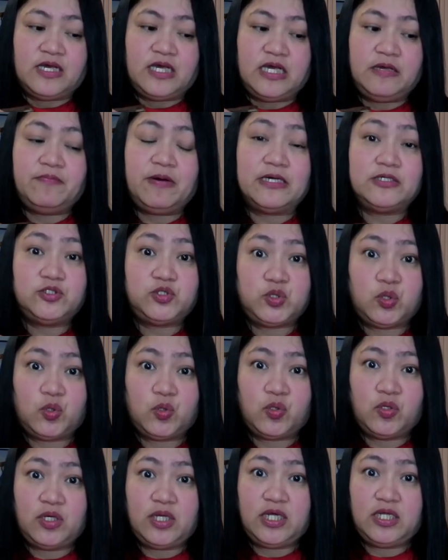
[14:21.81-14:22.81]
ibang
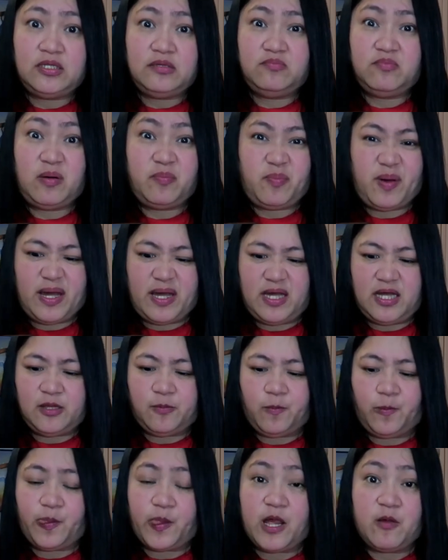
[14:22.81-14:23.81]
chocolate,
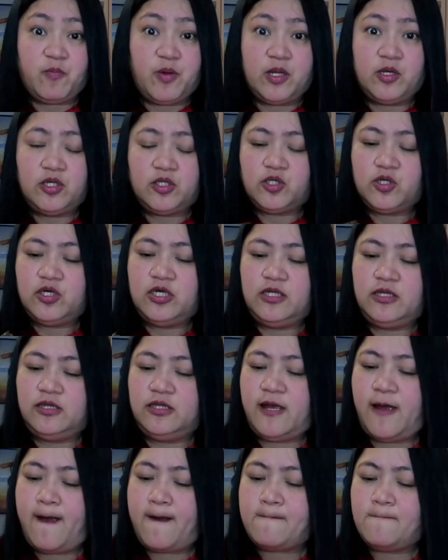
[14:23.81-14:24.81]
mapait. Pero ito
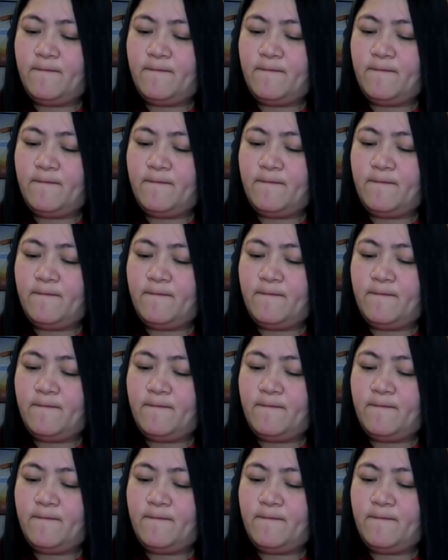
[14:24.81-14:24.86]
hindi.